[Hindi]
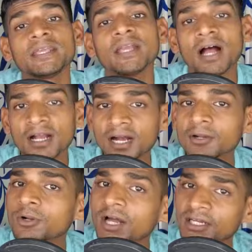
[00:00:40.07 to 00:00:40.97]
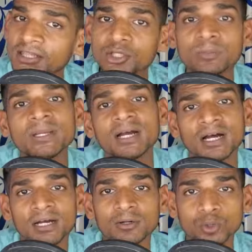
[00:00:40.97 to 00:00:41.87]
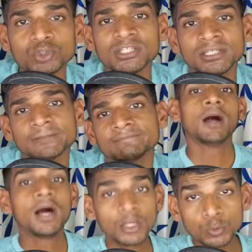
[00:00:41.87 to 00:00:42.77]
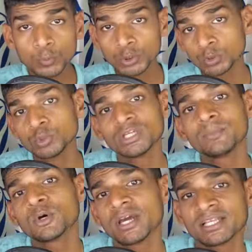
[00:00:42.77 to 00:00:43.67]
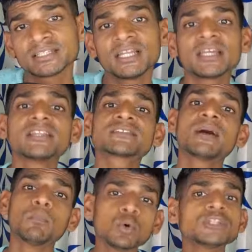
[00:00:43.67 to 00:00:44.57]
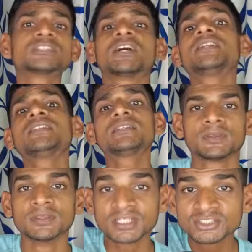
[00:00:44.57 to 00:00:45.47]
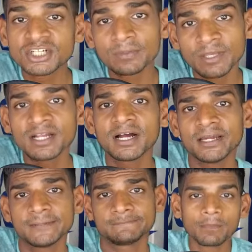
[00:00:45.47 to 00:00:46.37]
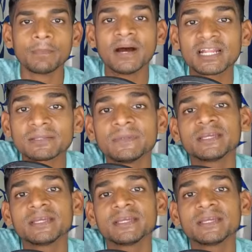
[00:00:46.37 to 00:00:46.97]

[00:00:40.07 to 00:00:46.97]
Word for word: कई आकार और आकृतियों में होती हैं आलू पूरी दुनिया में उगाया जाता है लेकिन इसका मूल स्थान दक्षिण अमेरिका है भारत में